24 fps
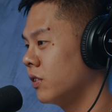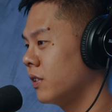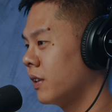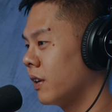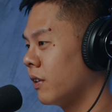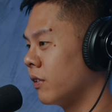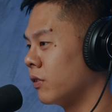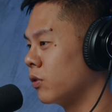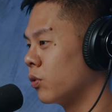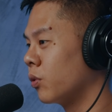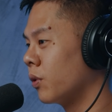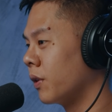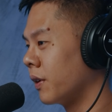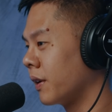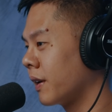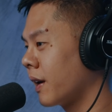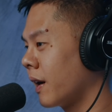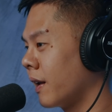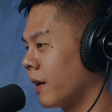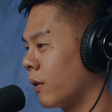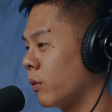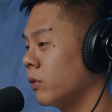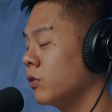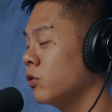热闹，很多人
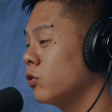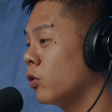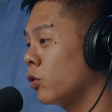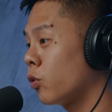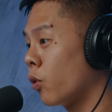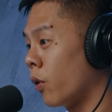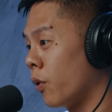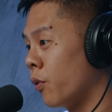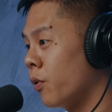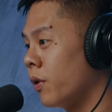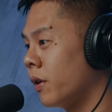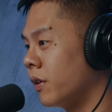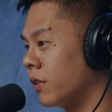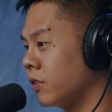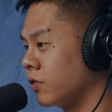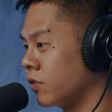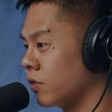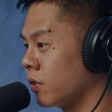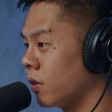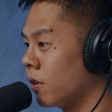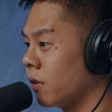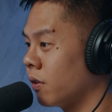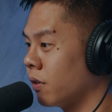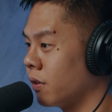看啊。我是说鬼月的
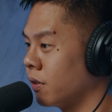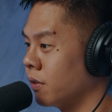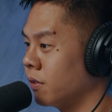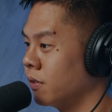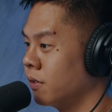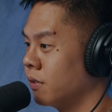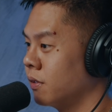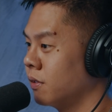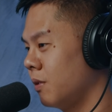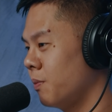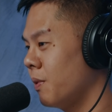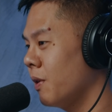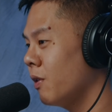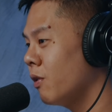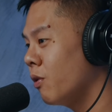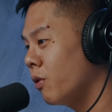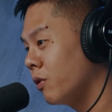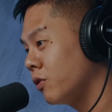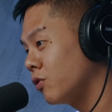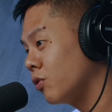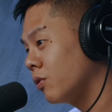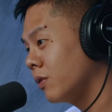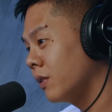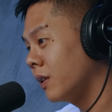时候，你不要跟
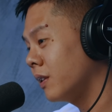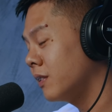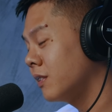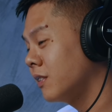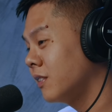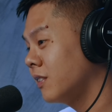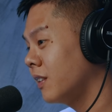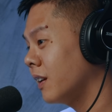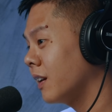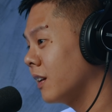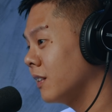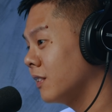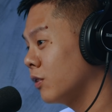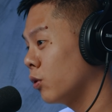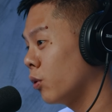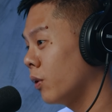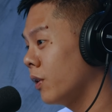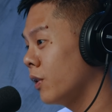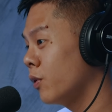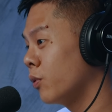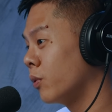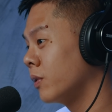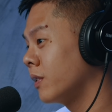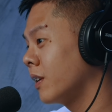我说那个
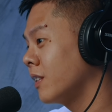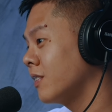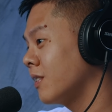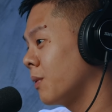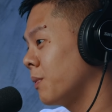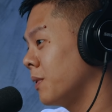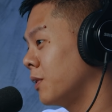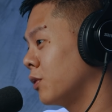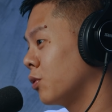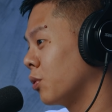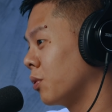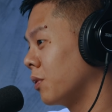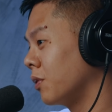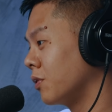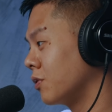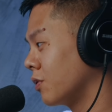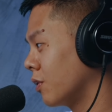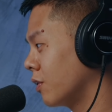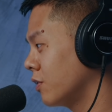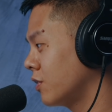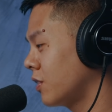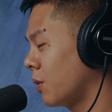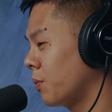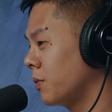脱衣舞在上面脱的时
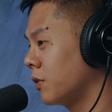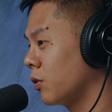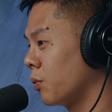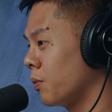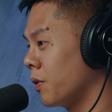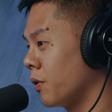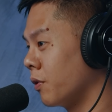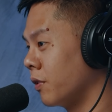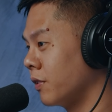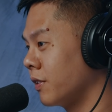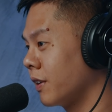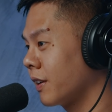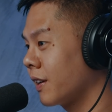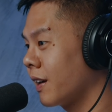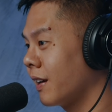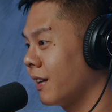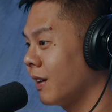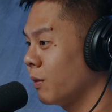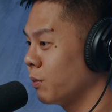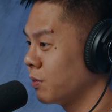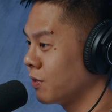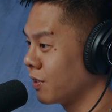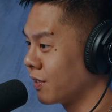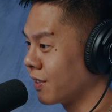候，下面都没有人在看，
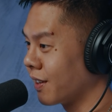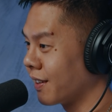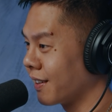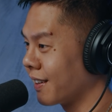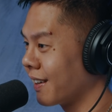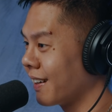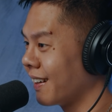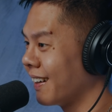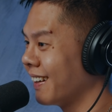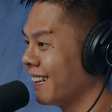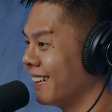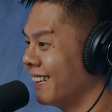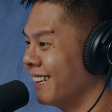那不是很尴尬？